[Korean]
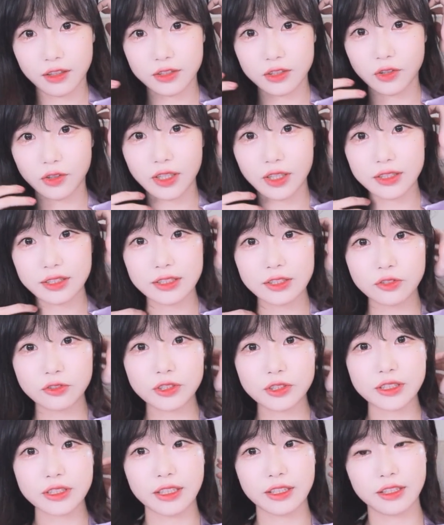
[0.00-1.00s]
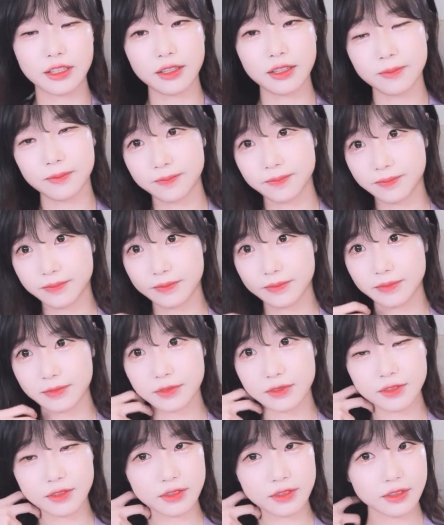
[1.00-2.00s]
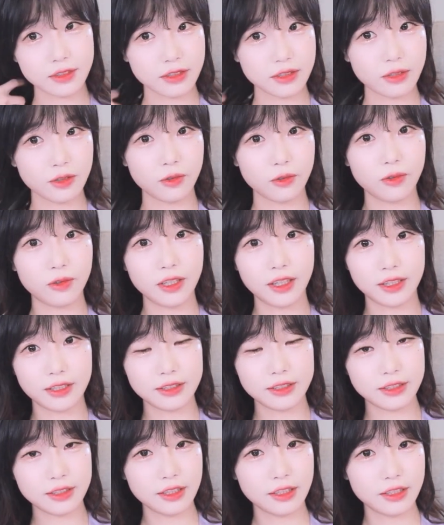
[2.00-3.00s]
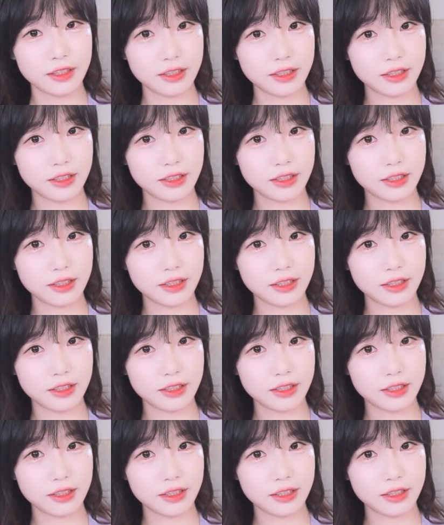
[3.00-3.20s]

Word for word: 저거 한 일주일 됐나? 올라간 지?